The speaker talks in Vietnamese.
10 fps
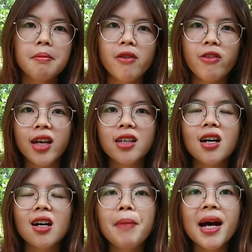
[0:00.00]
mà phải
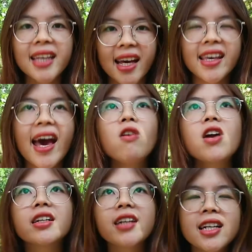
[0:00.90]
à, bắt dàn giáo
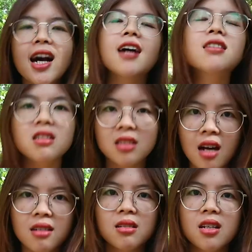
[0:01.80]
lên để gỡ từ
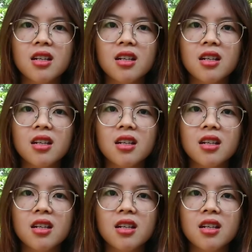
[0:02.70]
từ.